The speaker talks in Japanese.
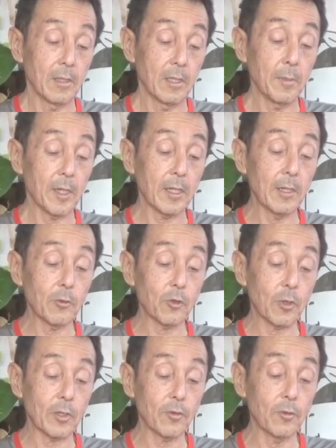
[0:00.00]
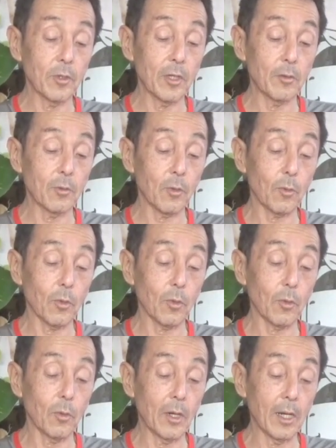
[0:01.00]
今彼女が住んでいるとこ
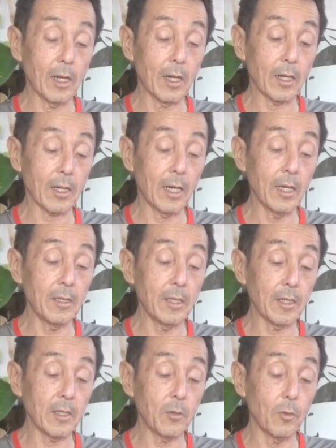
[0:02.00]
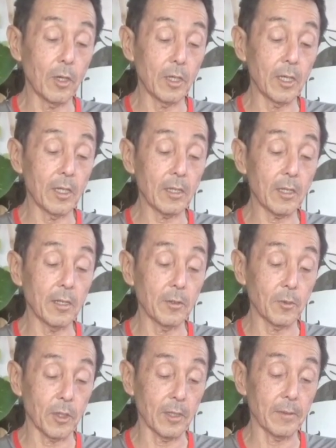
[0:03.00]
ろは快適とは言い難い
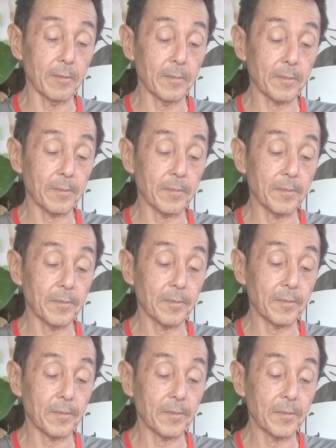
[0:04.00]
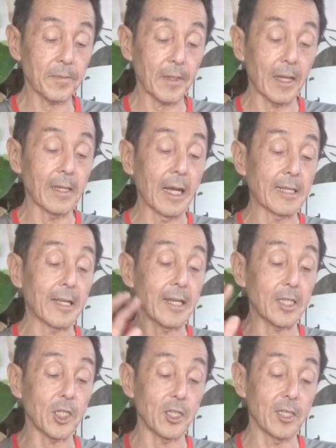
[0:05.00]
ので。新
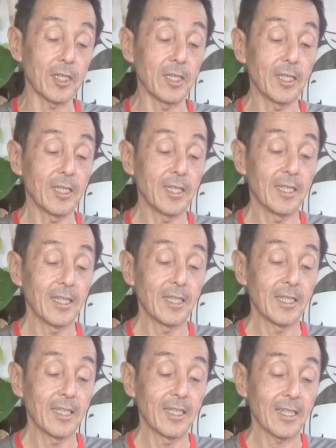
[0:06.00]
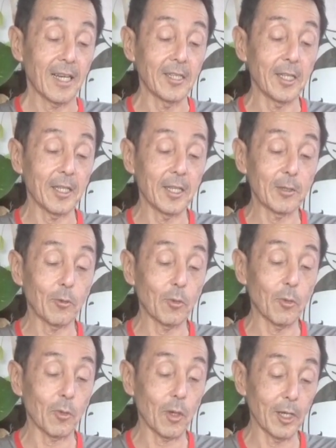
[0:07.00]
しい快適なとこ
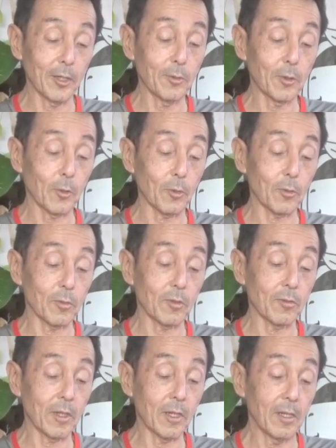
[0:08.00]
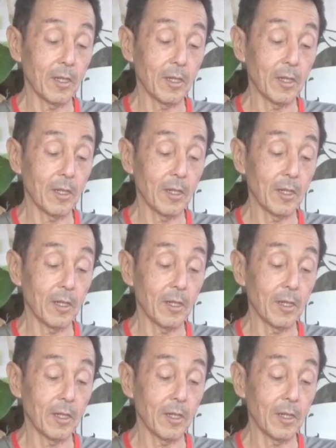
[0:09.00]
ろを借りるってことですね。